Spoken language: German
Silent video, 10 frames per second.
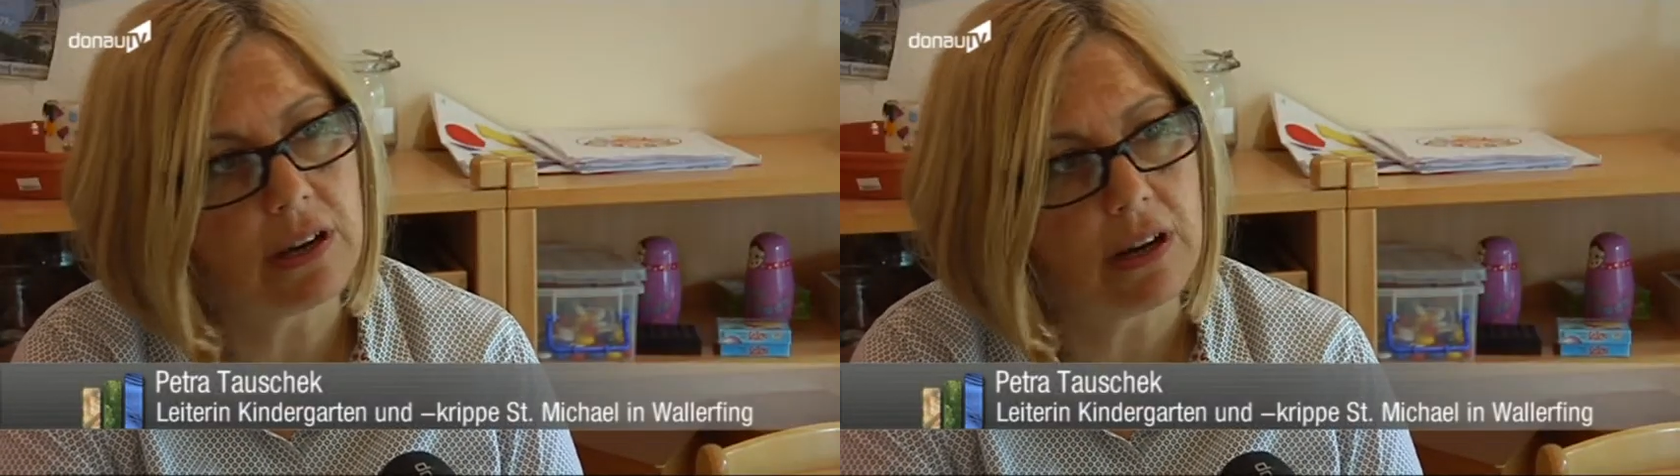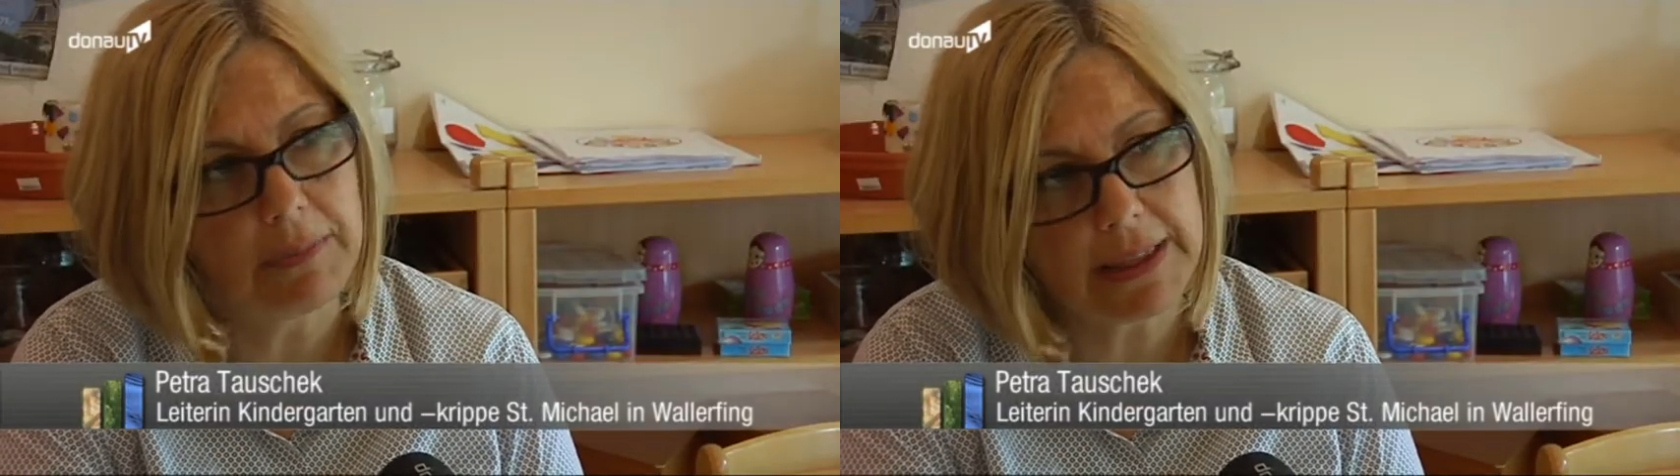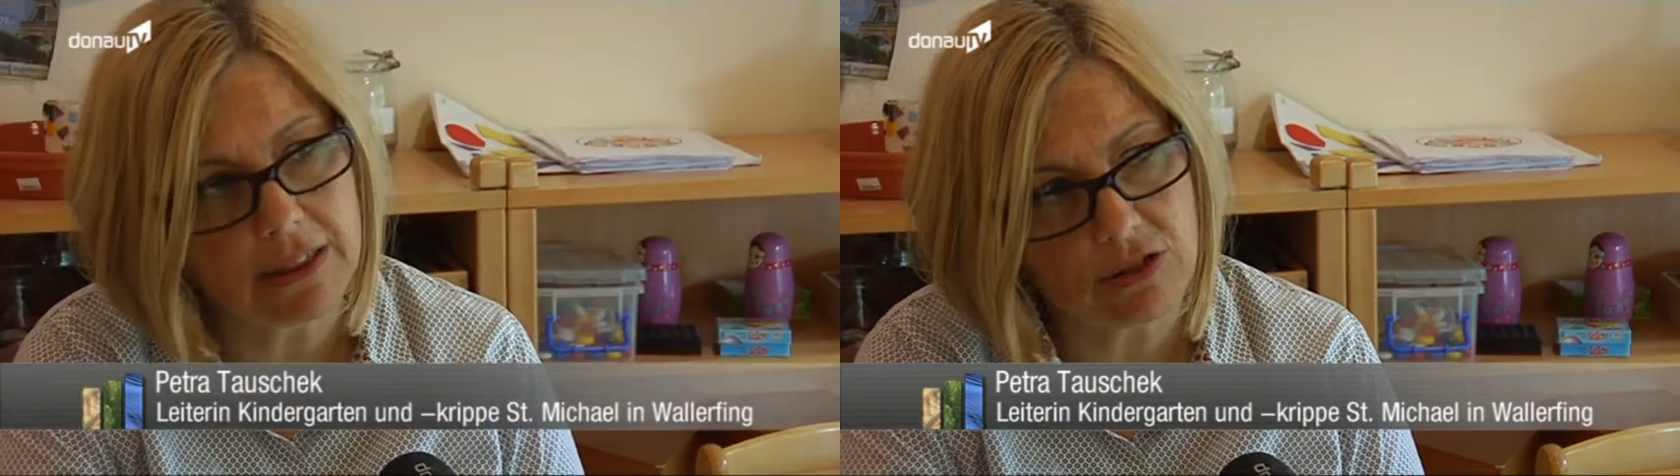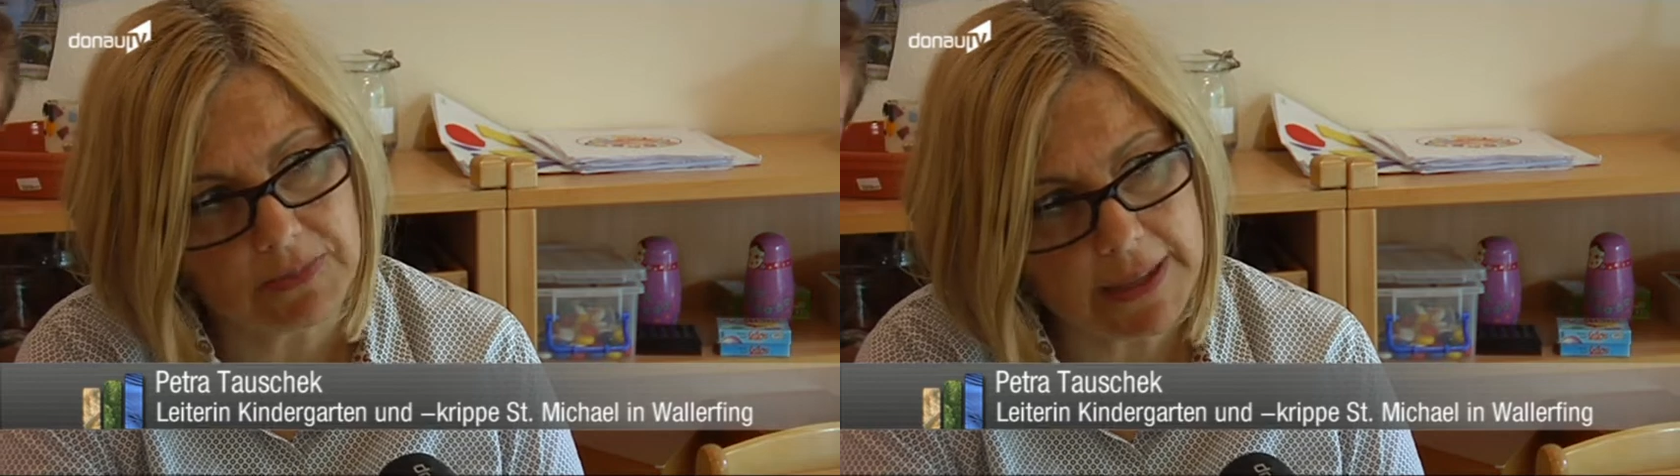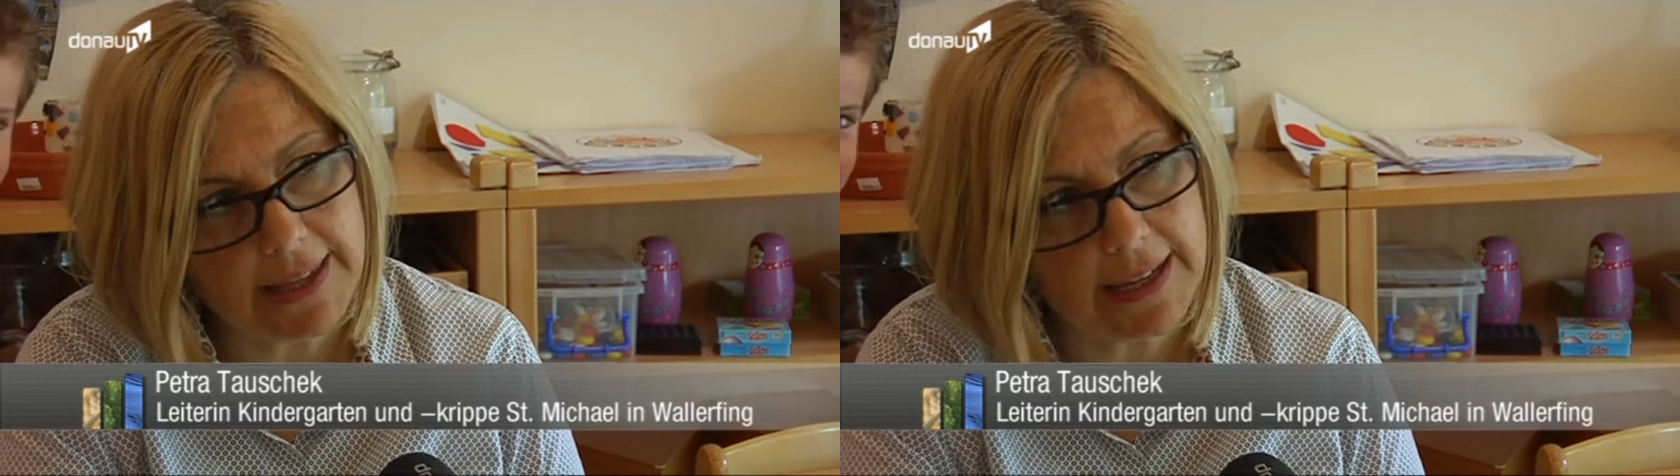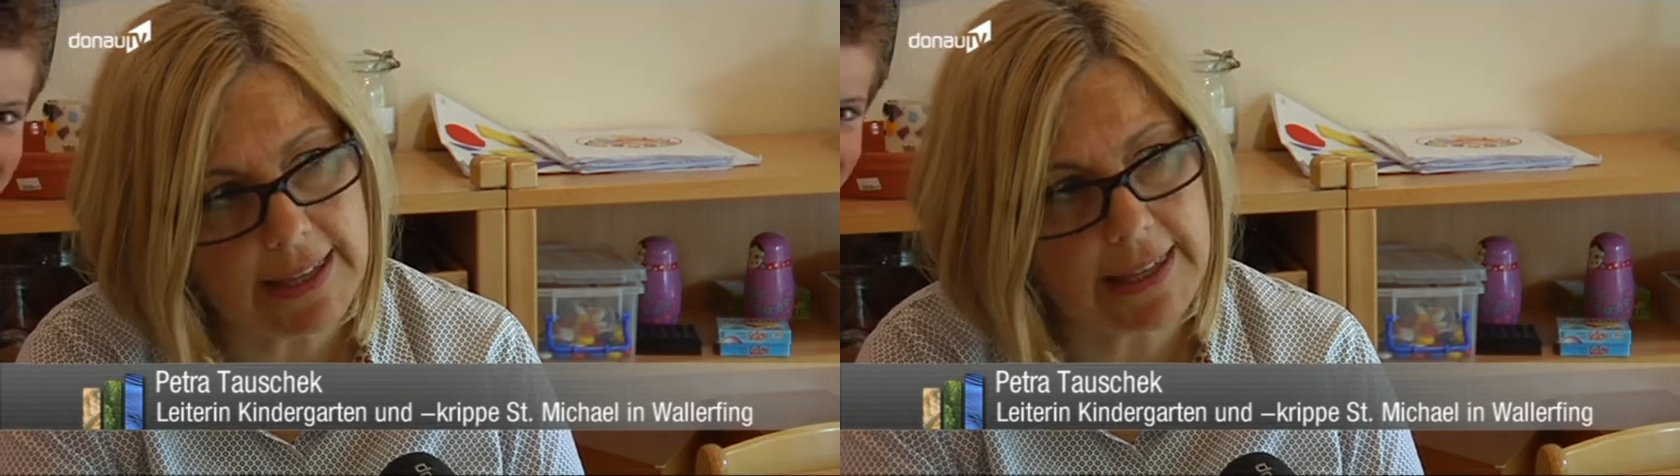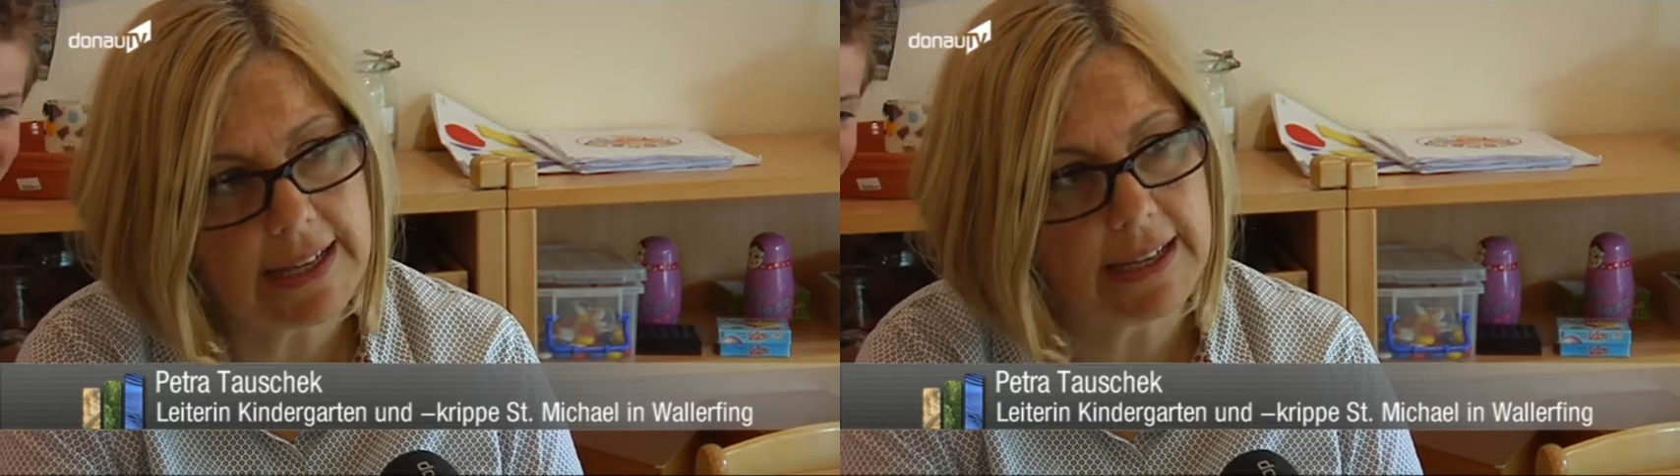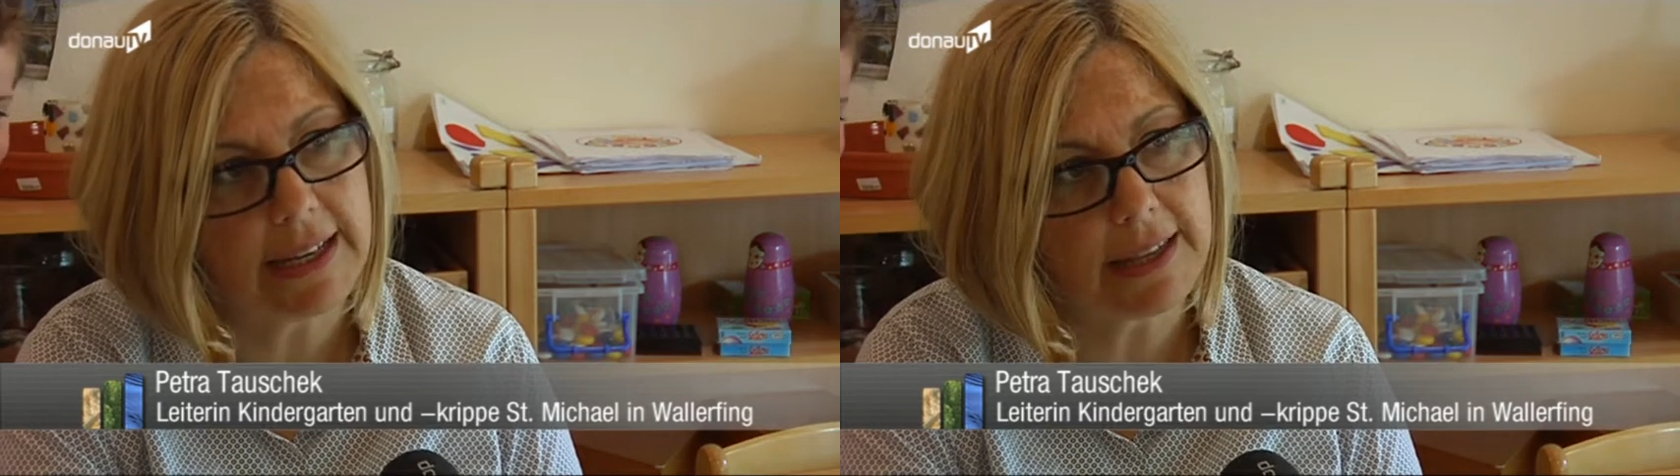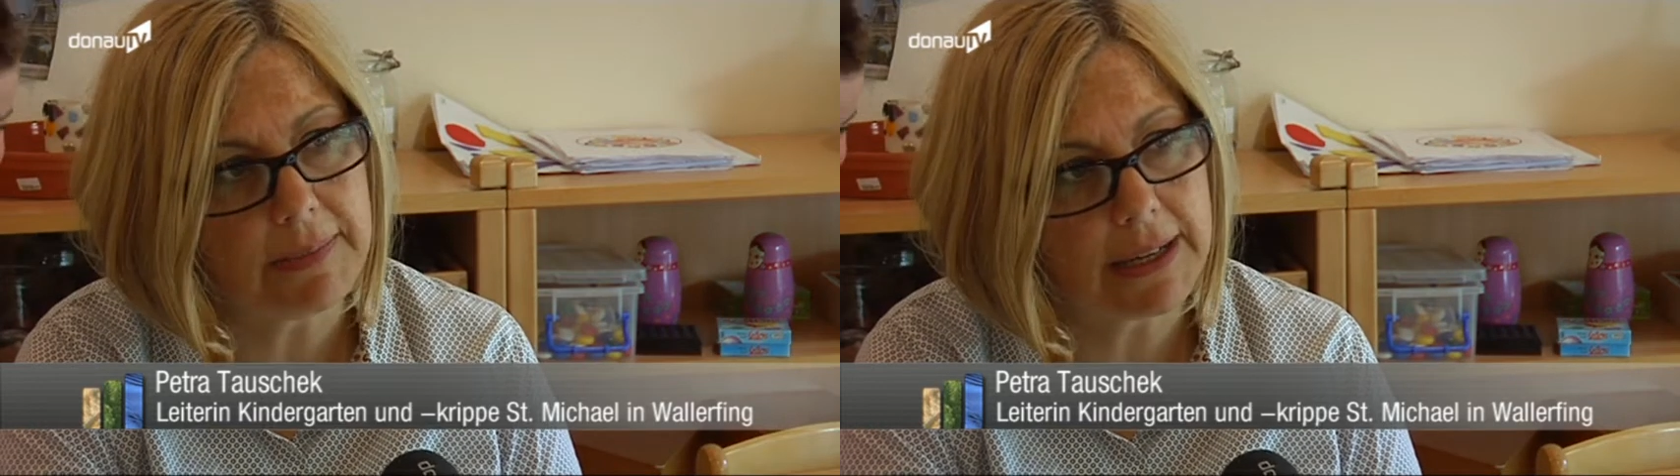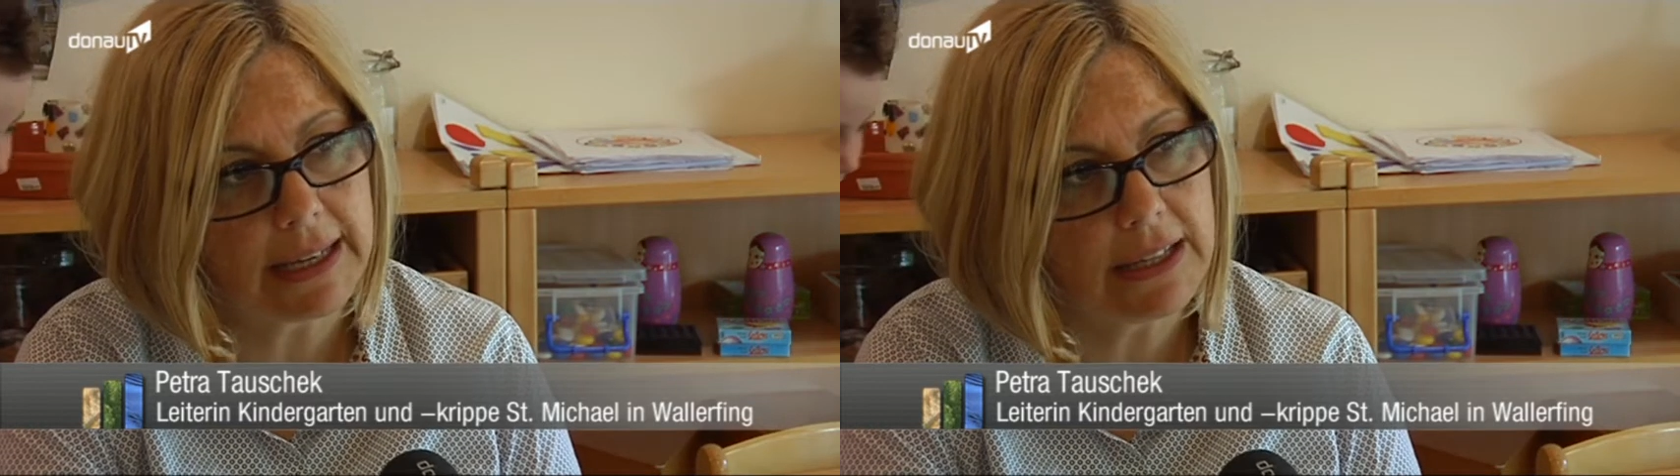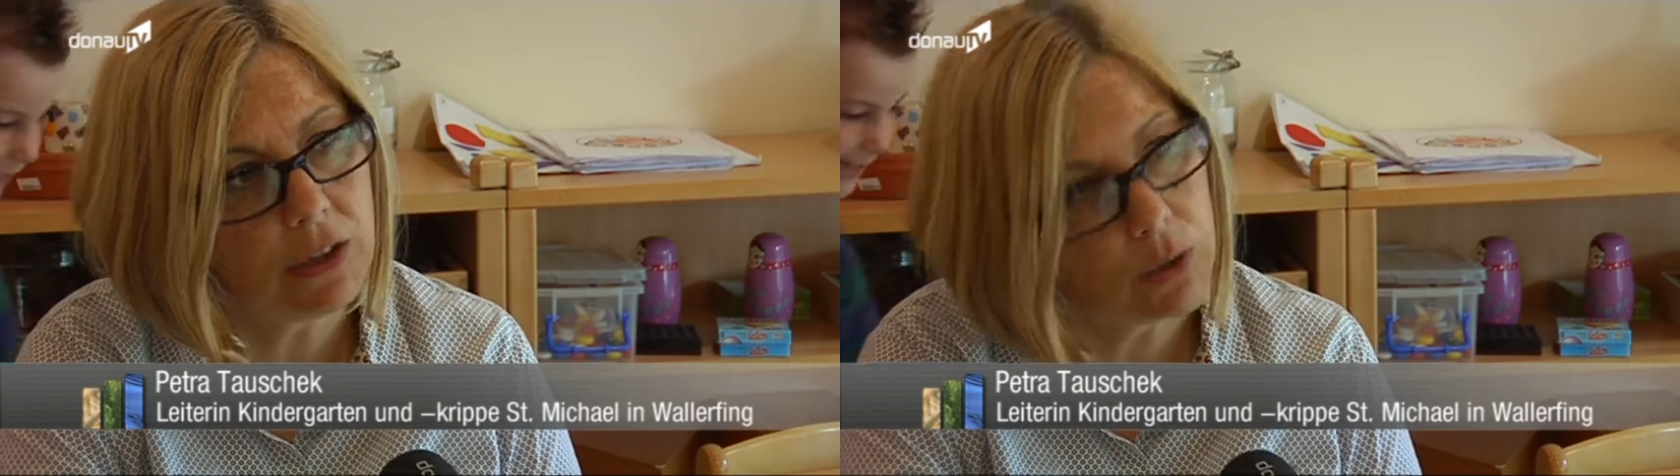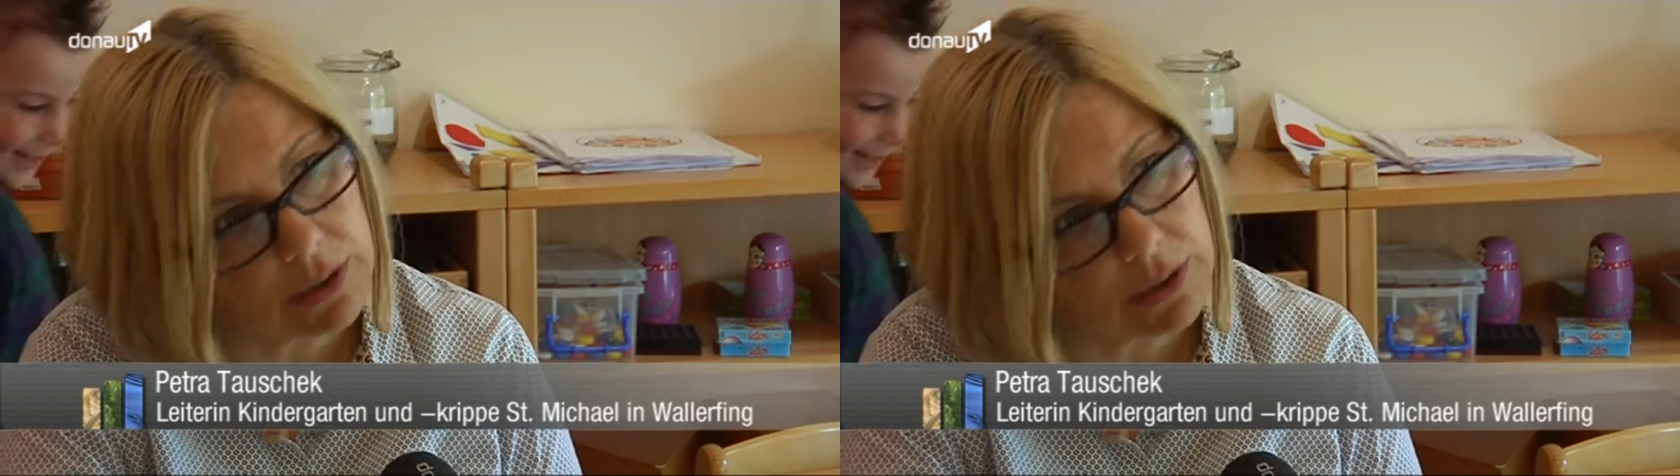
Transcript: da ein bisschen zu spezialisieren, dass wir Kinder